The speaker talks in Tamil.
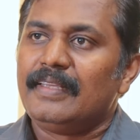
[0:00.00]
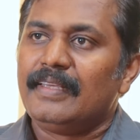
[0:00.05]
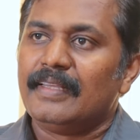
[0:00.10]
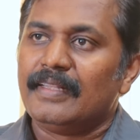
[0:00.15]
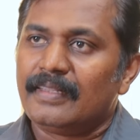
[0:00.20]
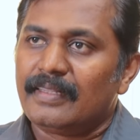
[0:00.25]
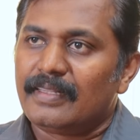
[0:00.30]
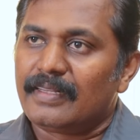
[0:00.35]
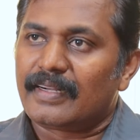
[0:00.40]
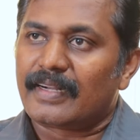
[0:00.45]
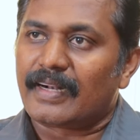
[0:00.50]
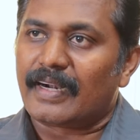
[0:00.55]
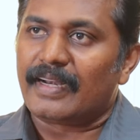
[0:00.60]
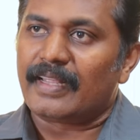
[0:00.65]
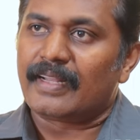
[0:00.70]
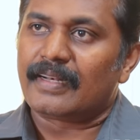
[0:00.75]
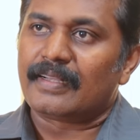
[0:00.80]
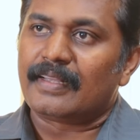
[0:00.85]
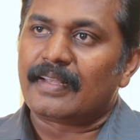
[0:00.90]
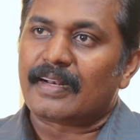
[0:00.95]
இந்துக்கள்
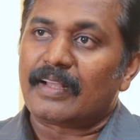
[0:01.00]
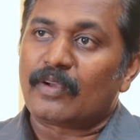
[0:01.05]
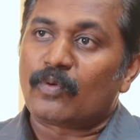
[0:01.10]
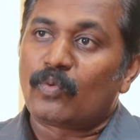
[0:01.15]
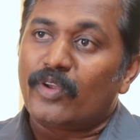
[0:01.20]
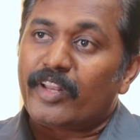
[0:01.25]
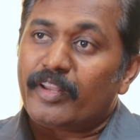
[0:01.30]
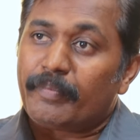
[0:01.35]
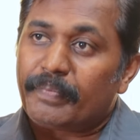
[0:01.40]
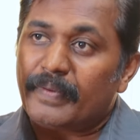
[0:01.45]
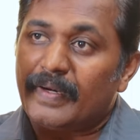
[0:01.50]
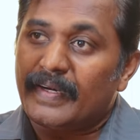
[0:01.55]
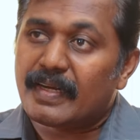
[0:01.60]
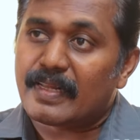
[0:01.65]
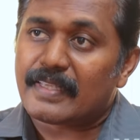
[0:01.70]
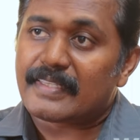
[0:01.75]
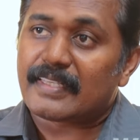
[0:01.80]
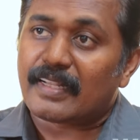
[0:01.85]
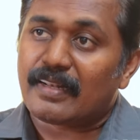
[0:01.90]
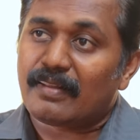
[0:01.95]
என்கிற குறிப்பிட்ட
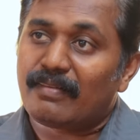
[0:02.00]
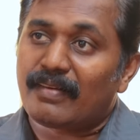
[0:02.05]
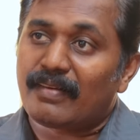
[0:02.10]
சில